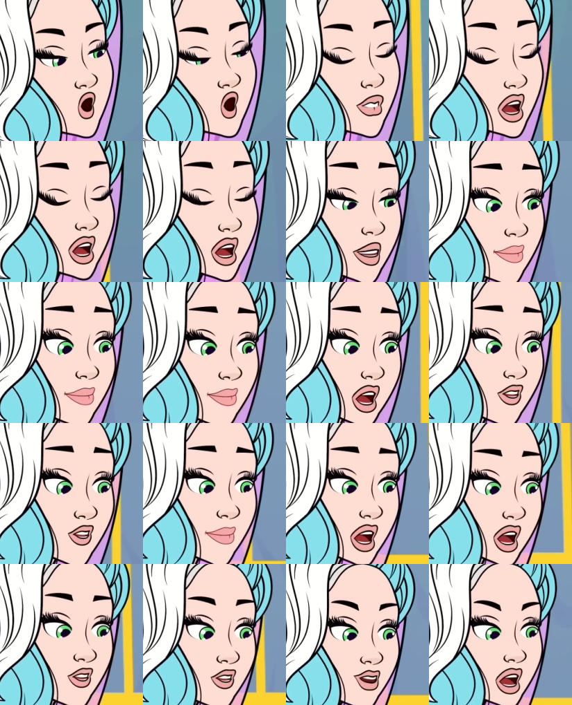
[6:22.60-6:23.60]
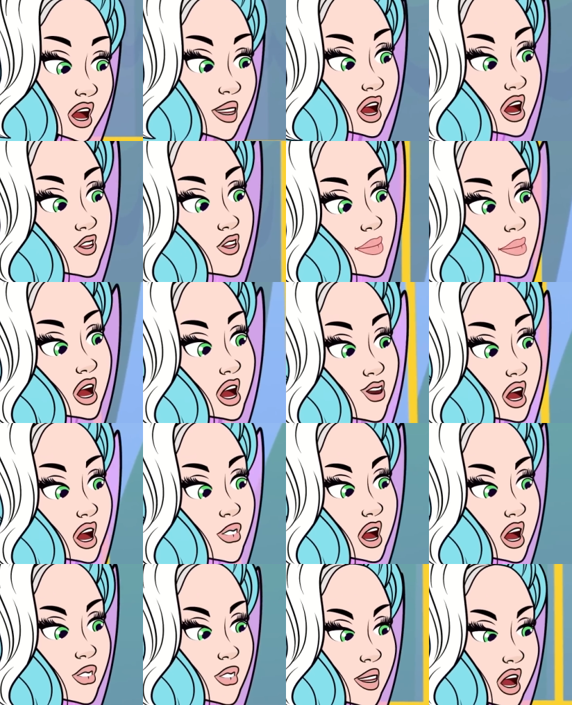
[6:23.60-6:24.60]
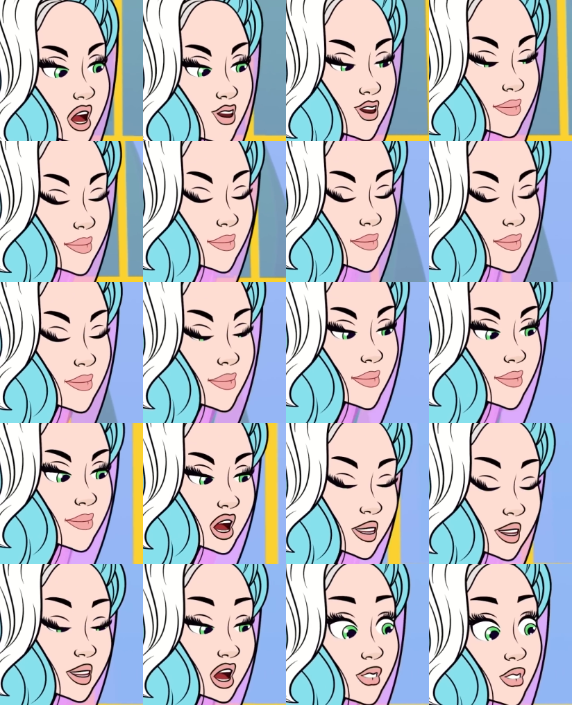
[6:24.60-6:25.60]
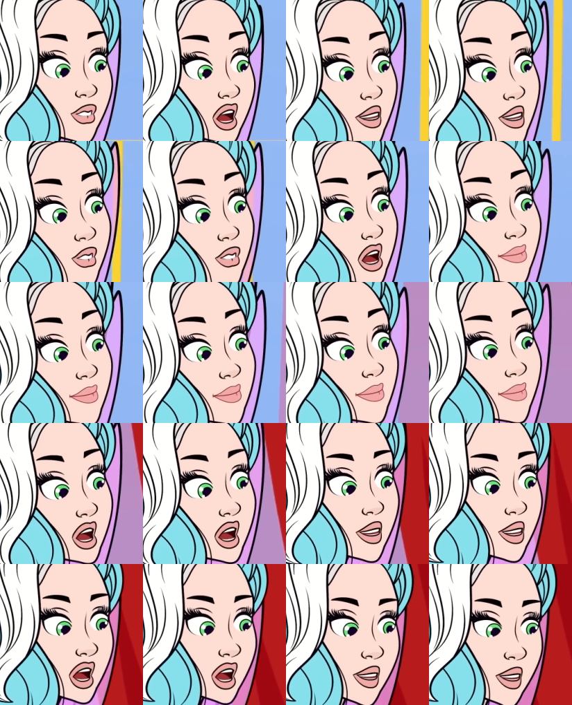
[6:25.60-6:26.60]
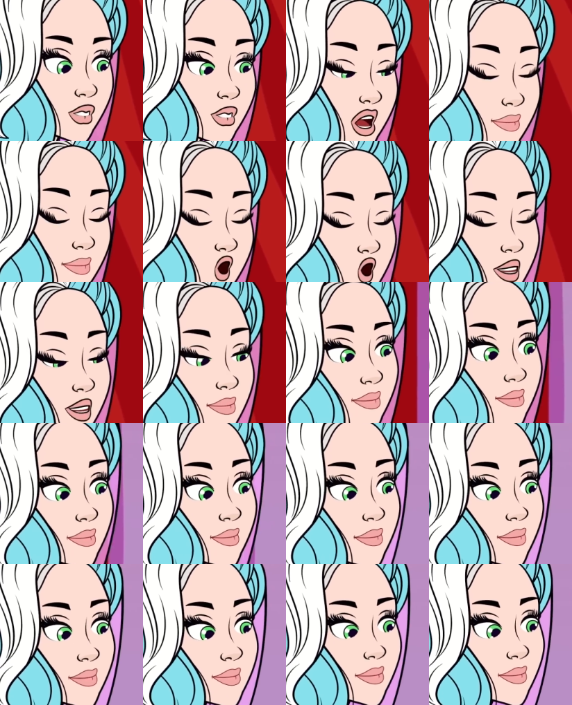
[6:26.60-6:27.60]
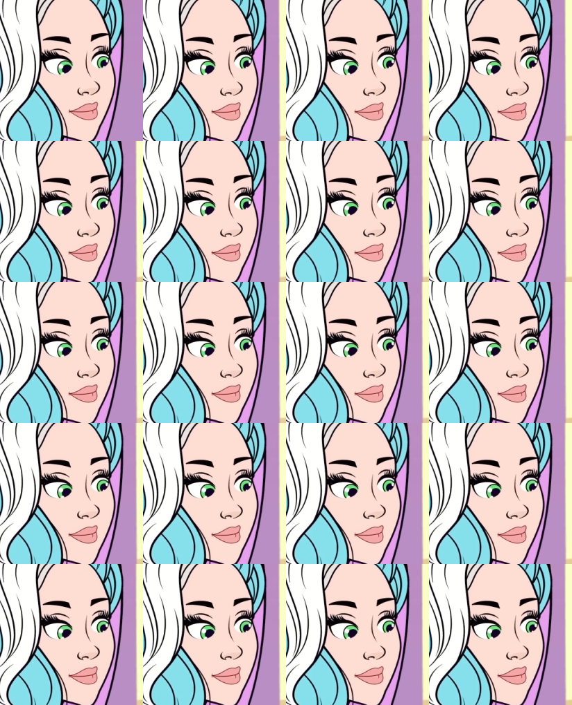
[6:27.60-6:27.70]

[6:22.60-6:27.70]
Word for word: Lòng tốt luôn được đền đáp, cô gái trẻ à. Và cung điện này là phần thưởng của cô.